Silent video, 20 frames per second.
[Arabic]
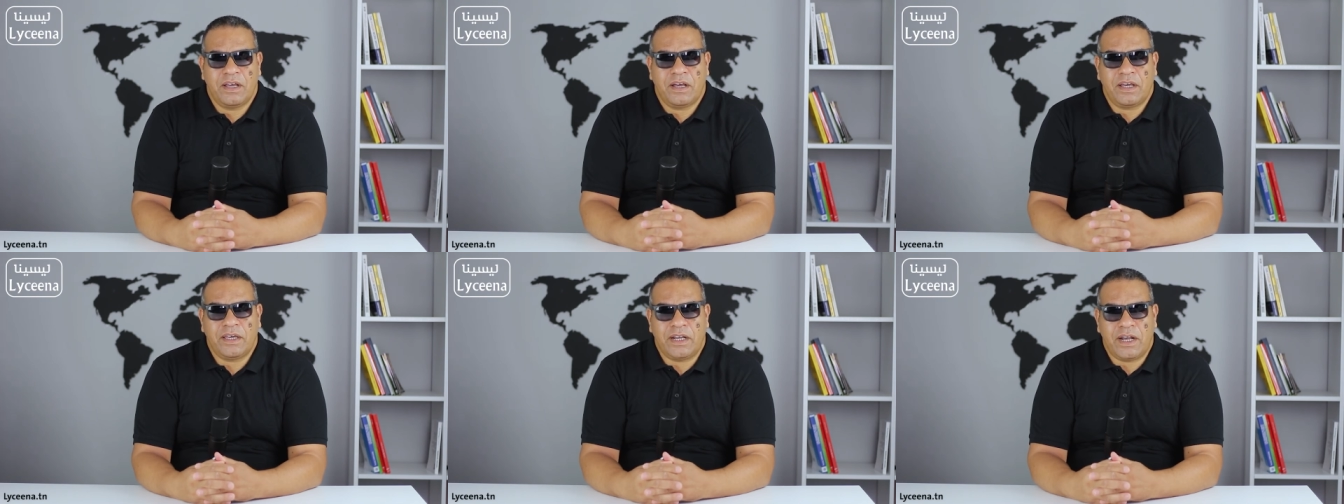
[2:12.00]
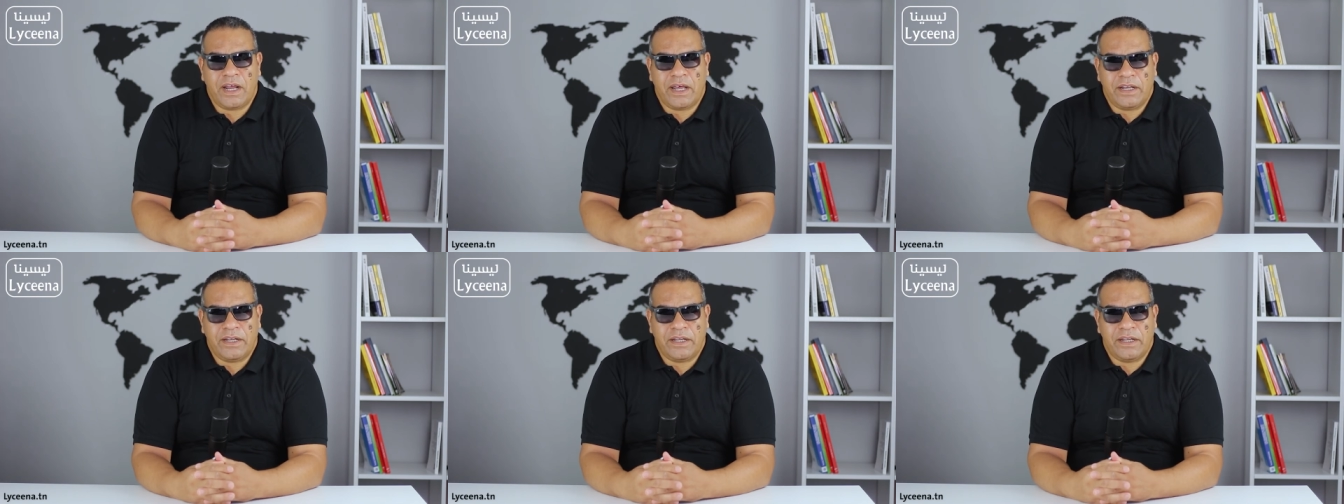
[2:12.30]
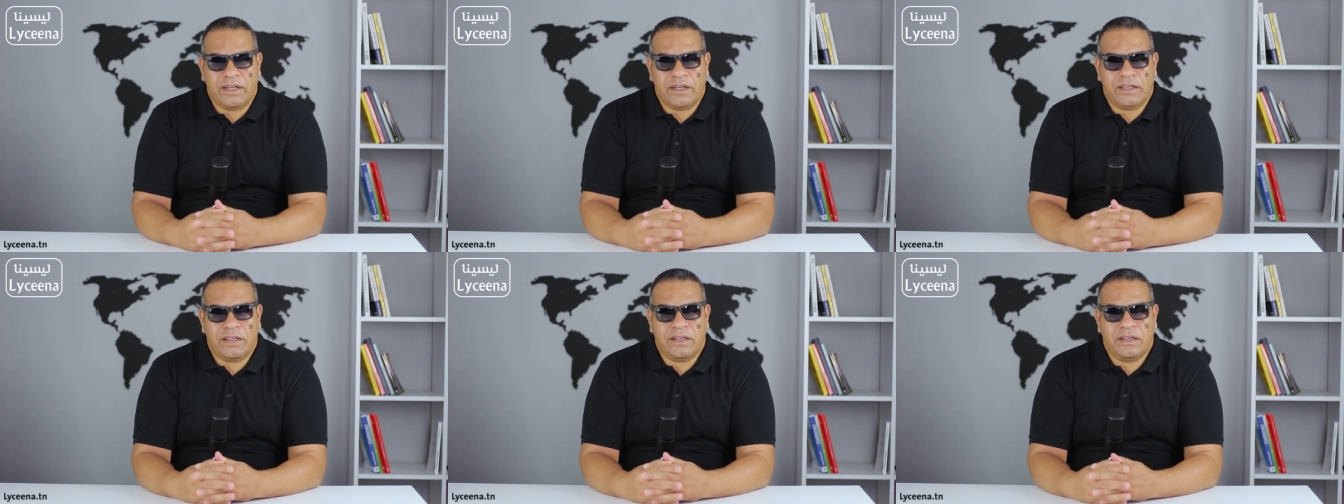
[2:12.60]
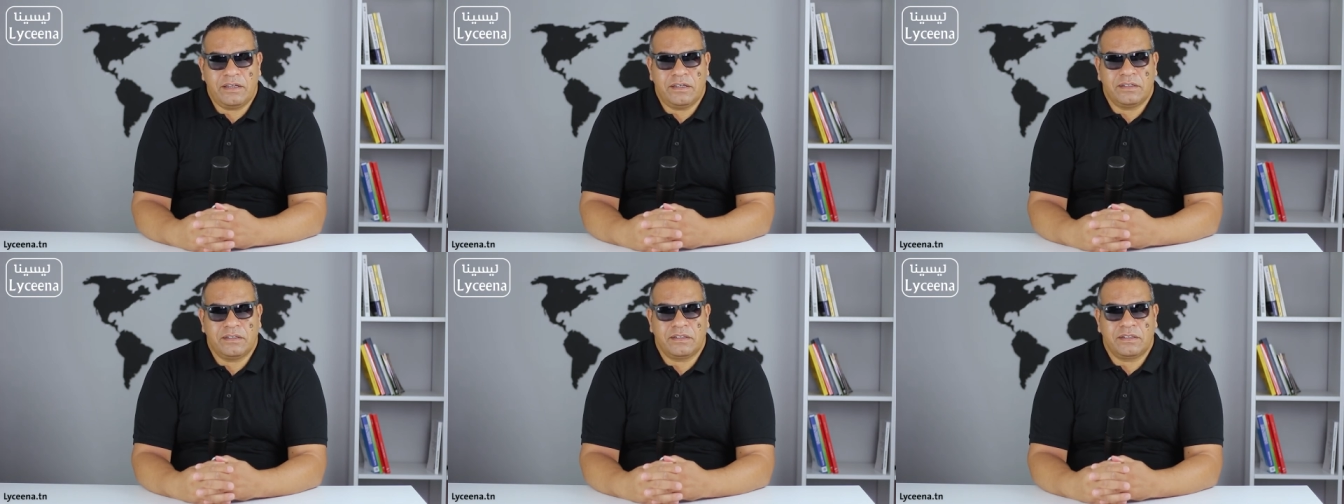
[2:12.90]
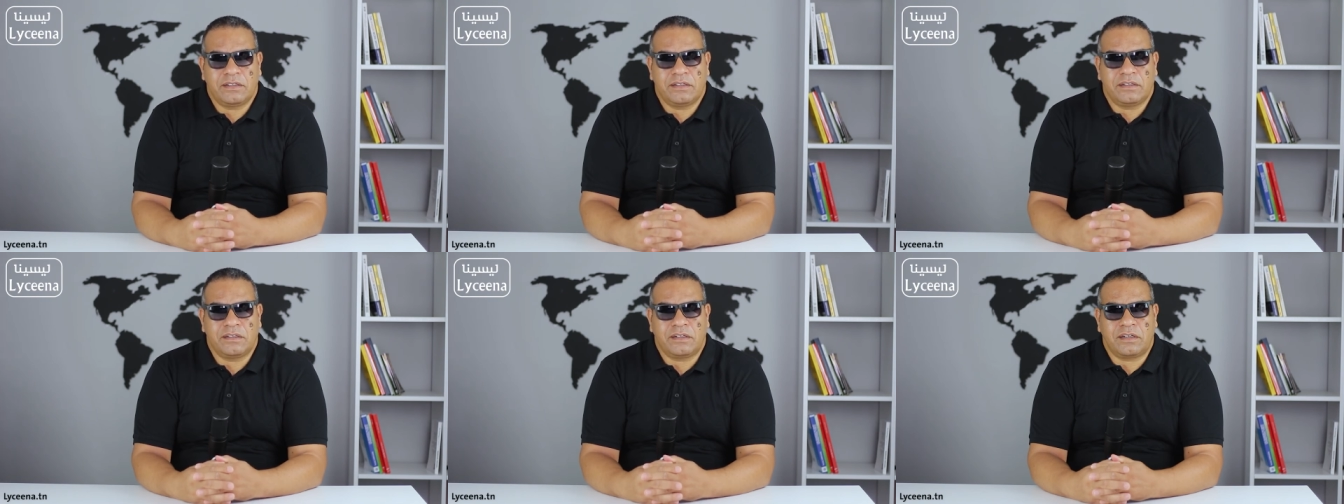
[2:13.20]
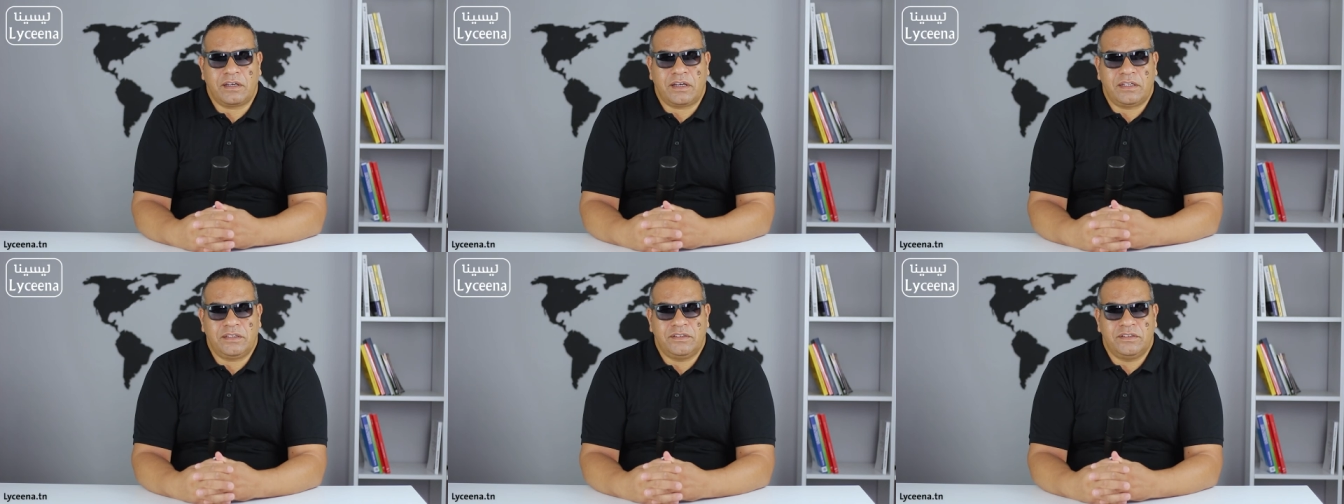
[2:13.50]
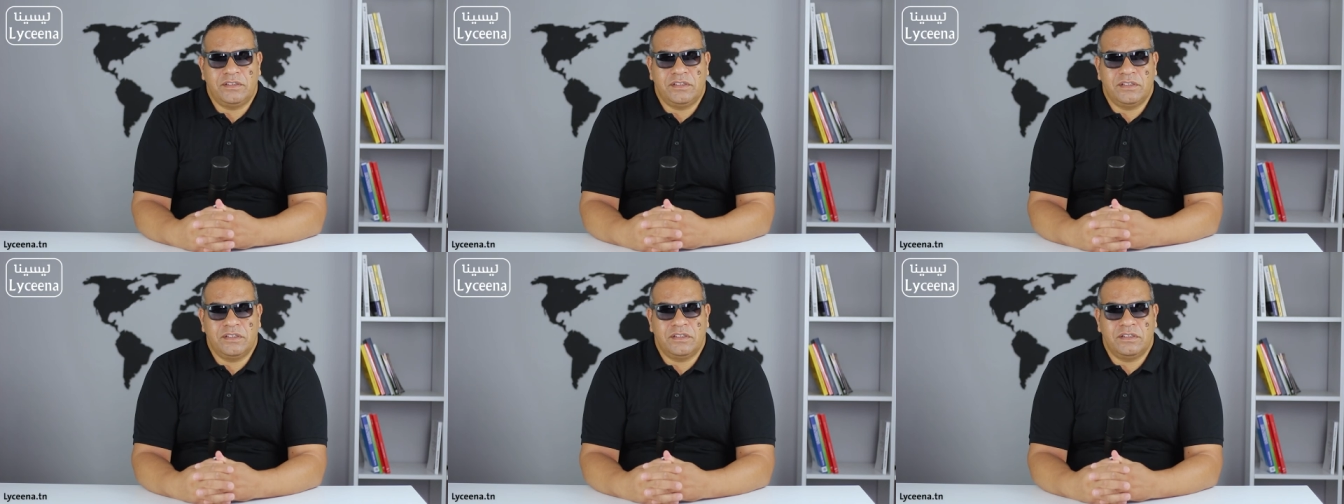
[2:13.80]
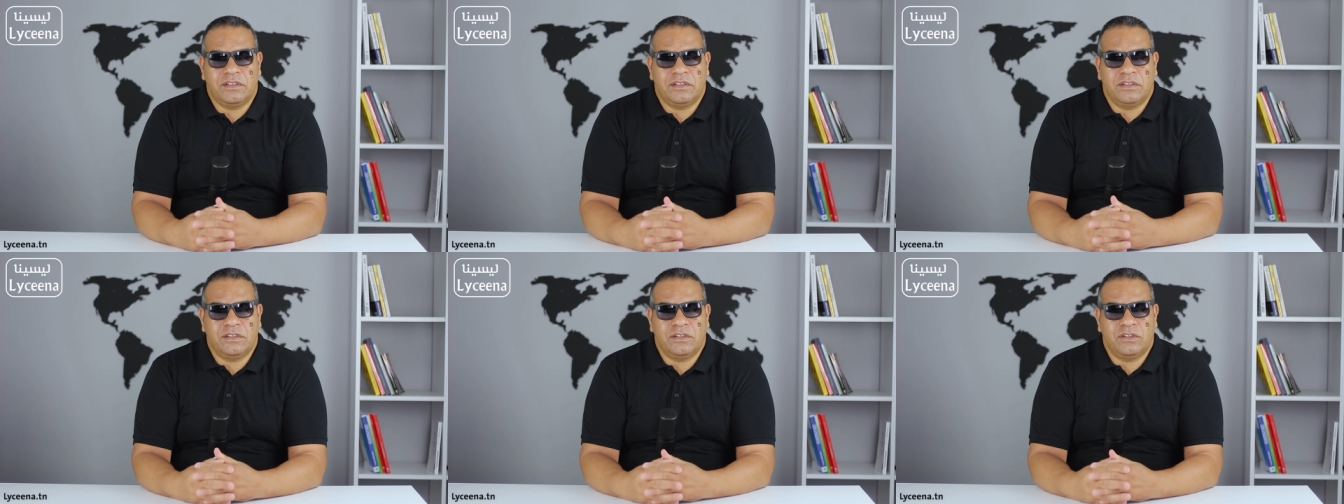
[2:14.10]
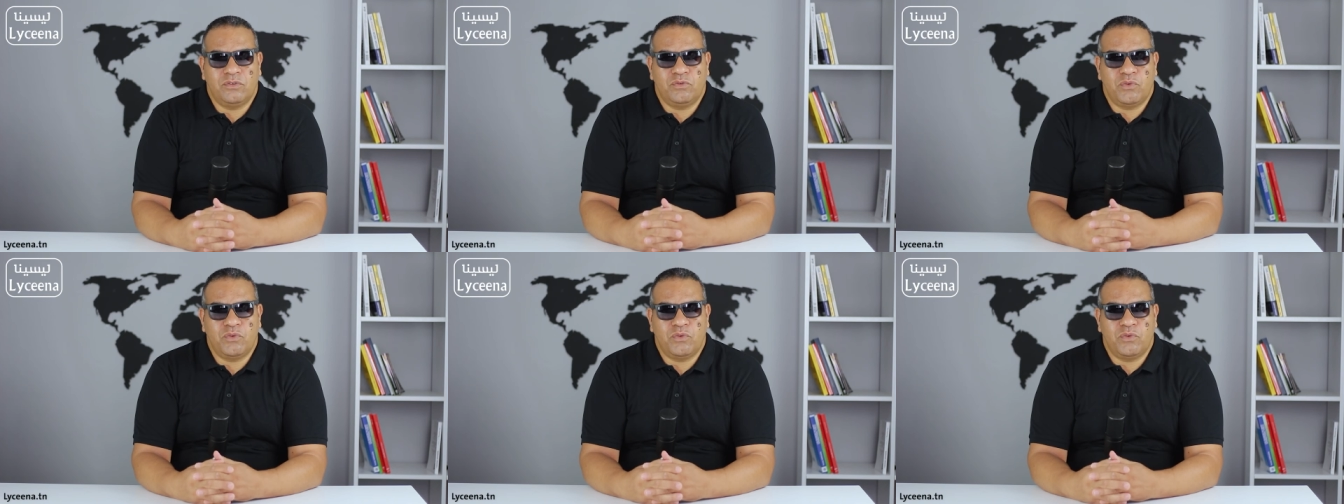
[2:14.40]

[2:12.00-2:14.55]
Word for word: غير أننا قد آه،